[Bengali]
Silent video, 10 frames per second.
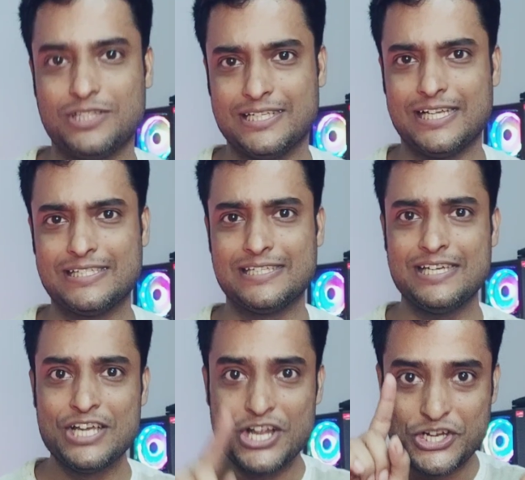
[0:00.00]
হতে যাচ্ছে
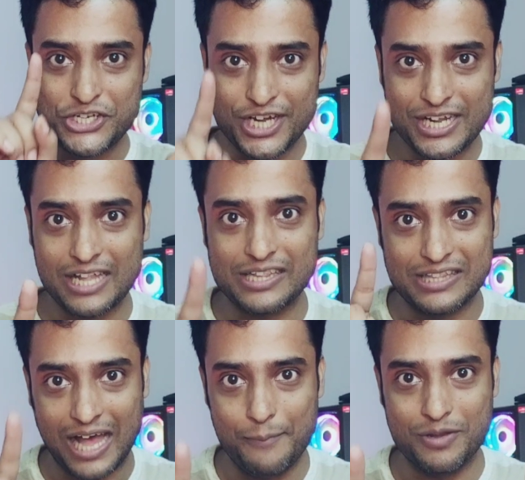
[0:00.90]
সেটার
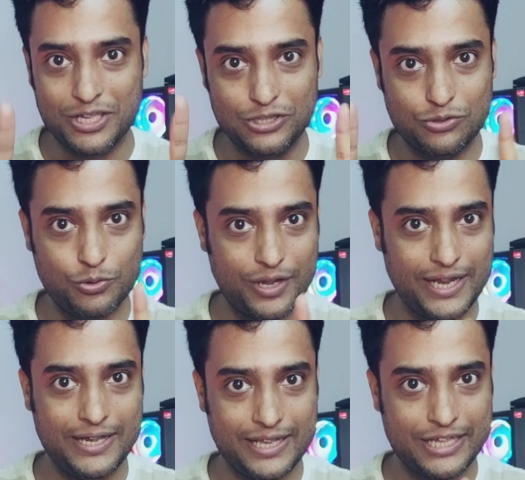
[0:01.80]
দাম কিন্তু
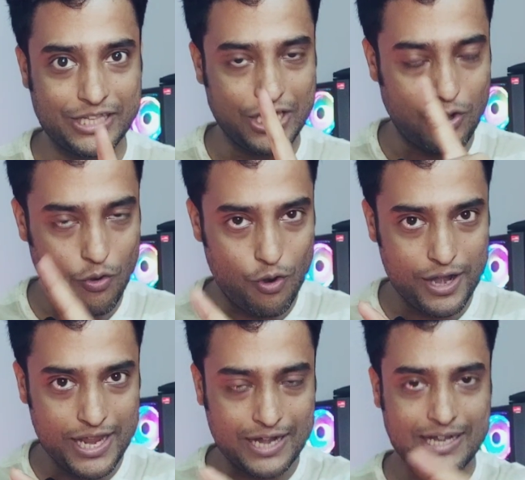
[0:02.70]
ইন্ডিয়াতে
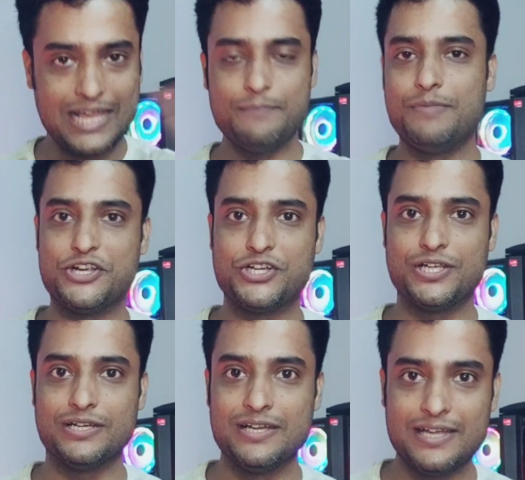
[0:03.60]
অনেকটাই
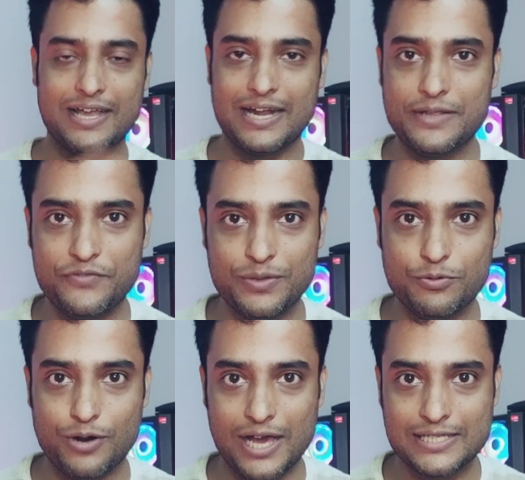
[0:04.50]
বেশি এখানে
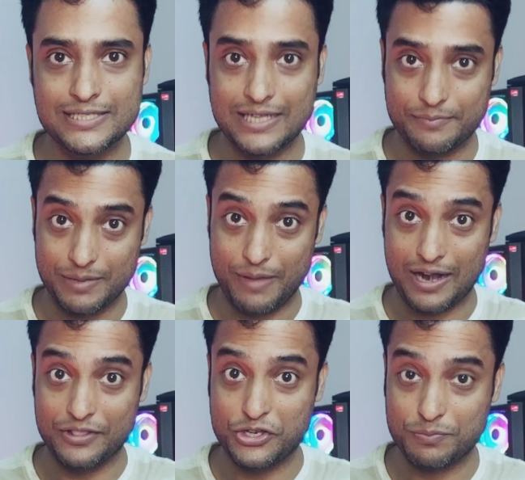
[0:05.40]
ভিভো রাখছে তার মানে
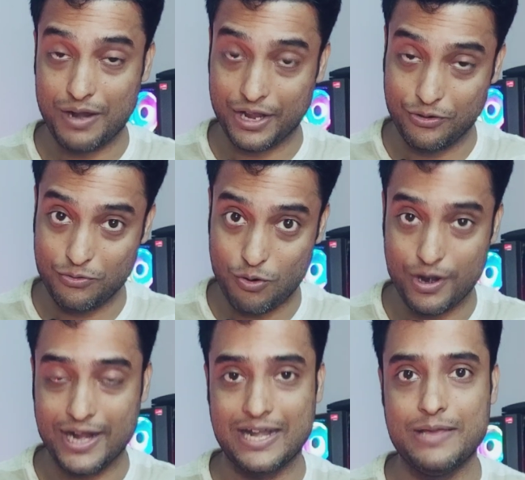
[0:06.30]
বাংলাদেশ মার্কেটেও
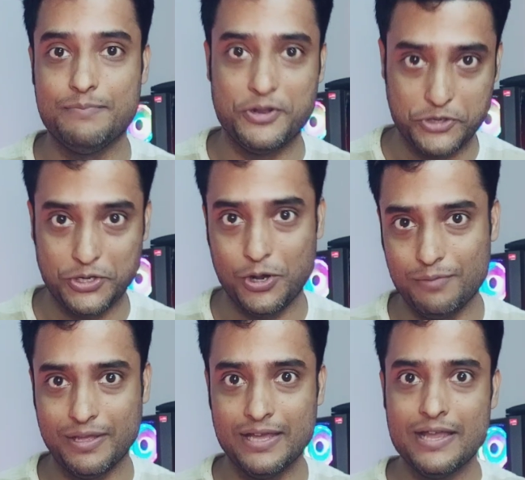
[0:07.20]
অনেকটাই বেশি
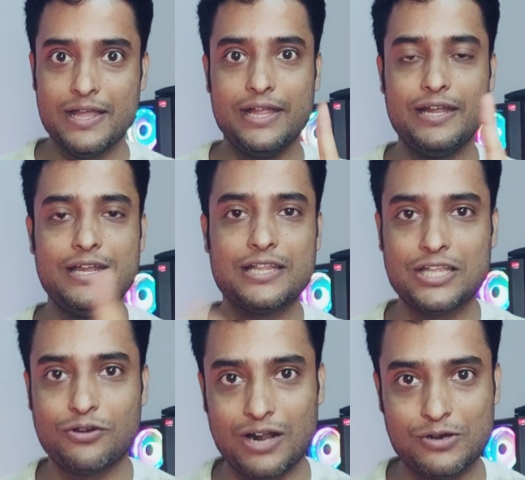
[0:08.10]
হবে
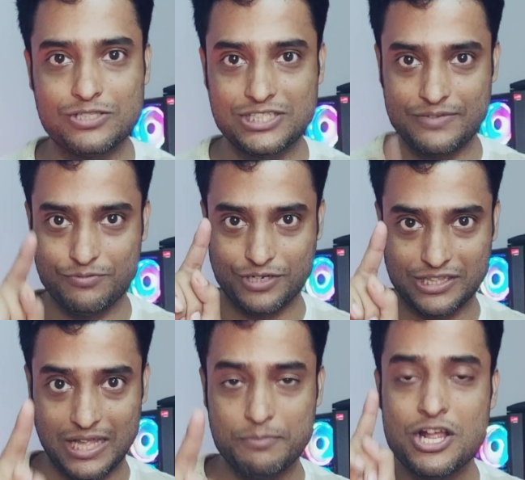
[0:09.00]
ইন্ডিয়াতে ধরা হচ্ছে এই
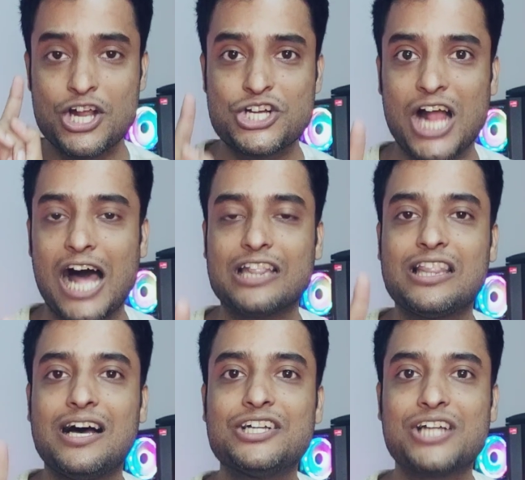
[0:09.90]
ফোনটার দাম
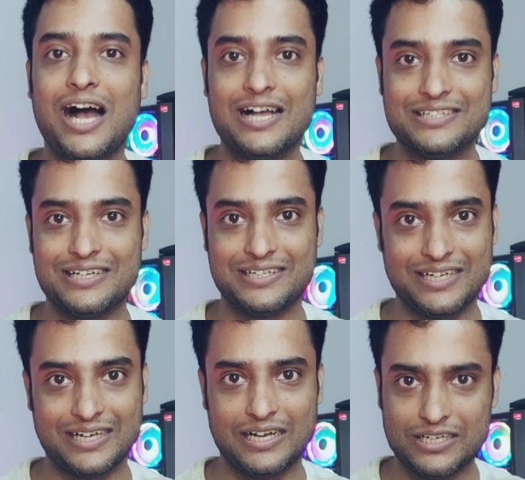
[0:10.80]
সাতাশ হাজার
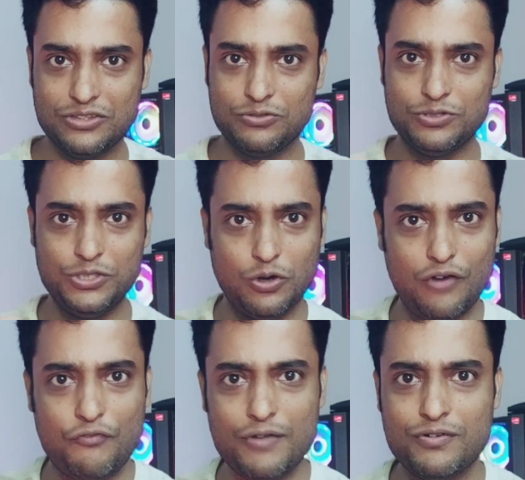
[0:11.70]
টাকা কিন্তু ওই
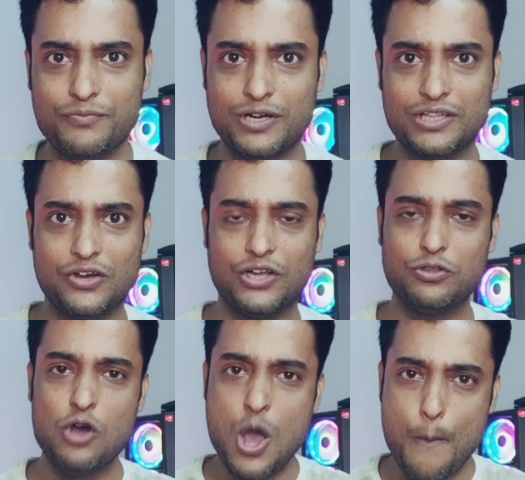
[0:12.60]
অফার ফফার দিয়ে
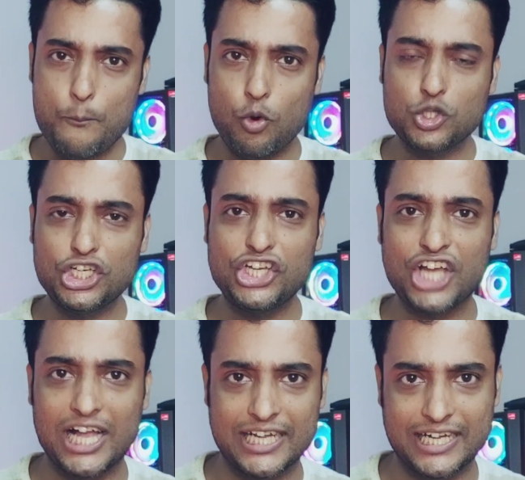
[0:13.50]
হয়তো পঁচিশ
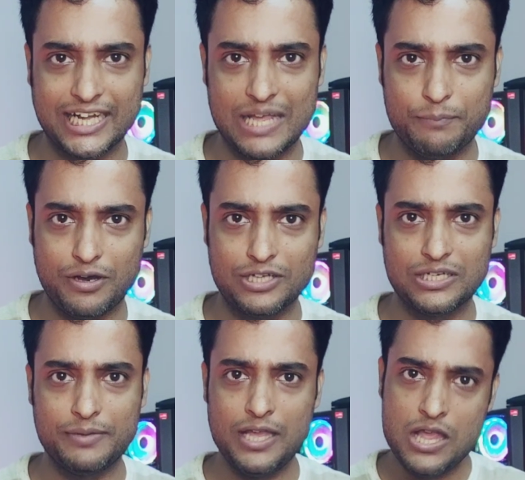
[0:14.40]
হাজার টাকায় পাওয়া
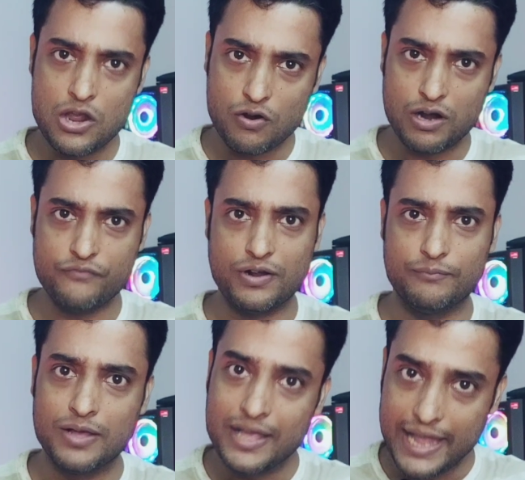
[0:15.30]
যাবে
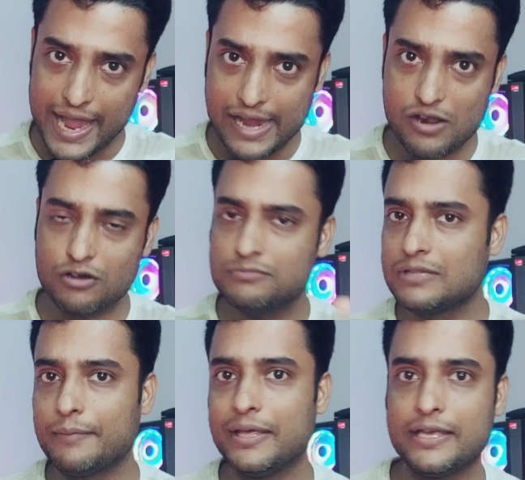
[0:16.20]
কনফার্ম এই রকম
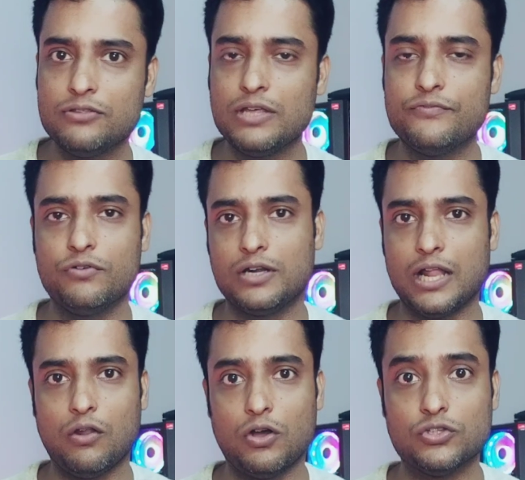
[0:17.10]
দামেই কিন্তু এই
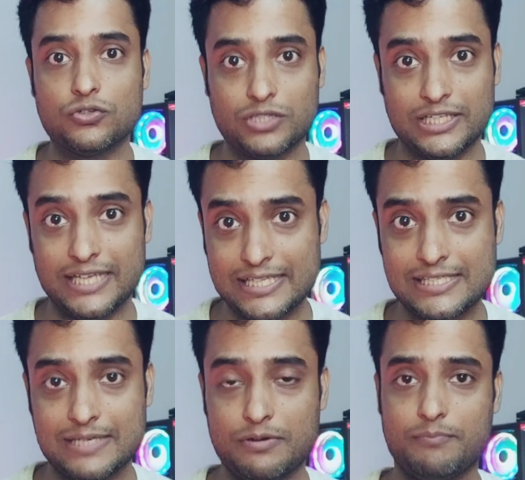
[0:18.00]
ফোনটা লঞ্চ হতে
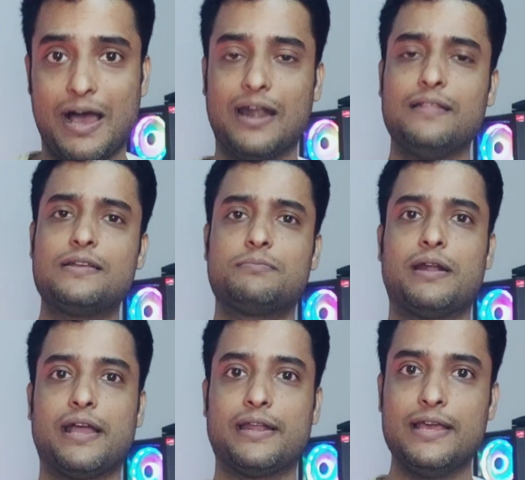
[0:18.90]
যাচ্ছে এবং বাংলাদেশ
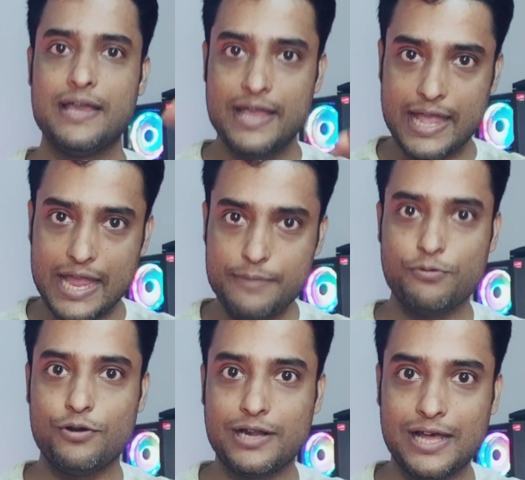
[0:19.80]
মার্কেটে এই
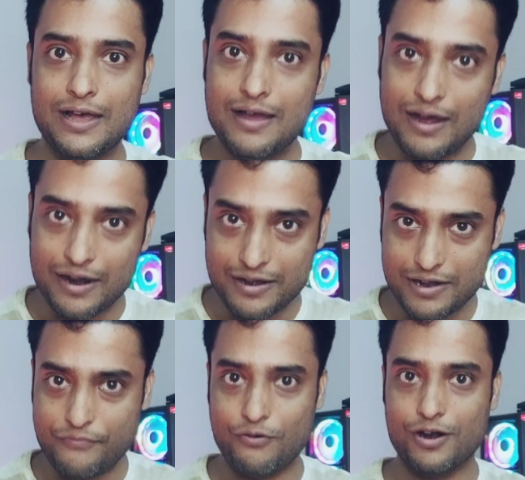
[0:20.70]
ফোনটা
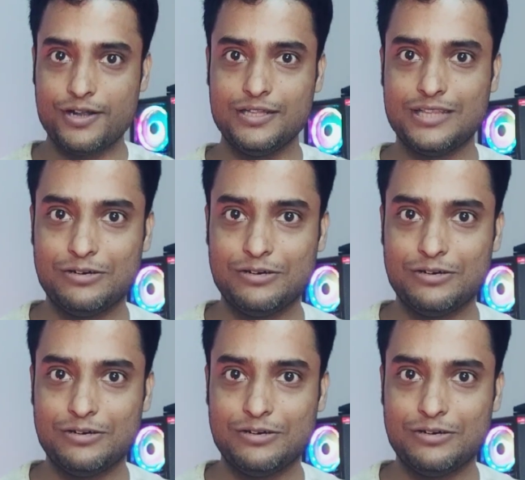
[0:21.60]
আন্ডার ফর্টি